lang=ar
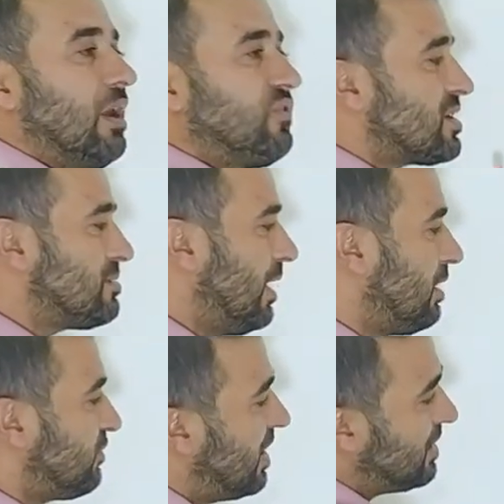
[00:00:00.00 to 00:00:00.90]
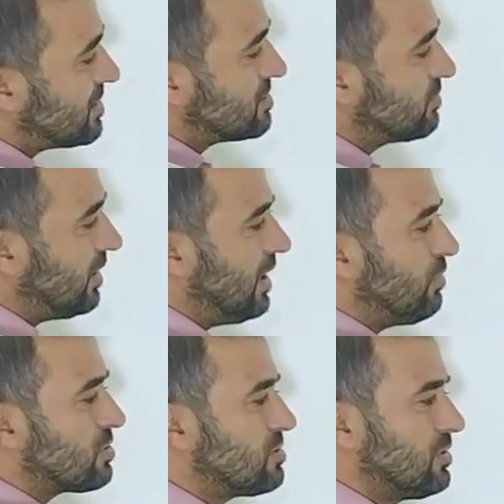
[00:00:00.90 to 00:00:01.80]
1000 اقسم على 1000 أنا قسمت على 1000
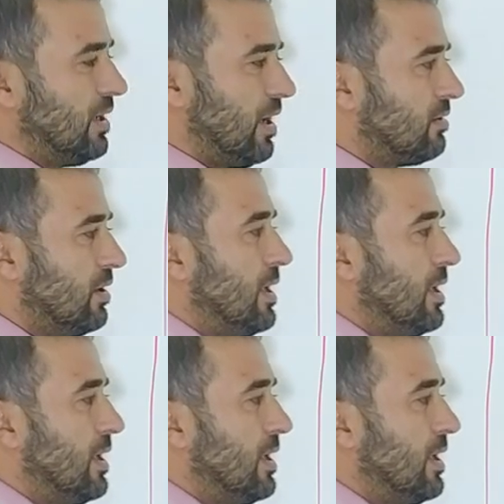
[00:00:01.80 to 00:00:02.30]
وقسمت على 1000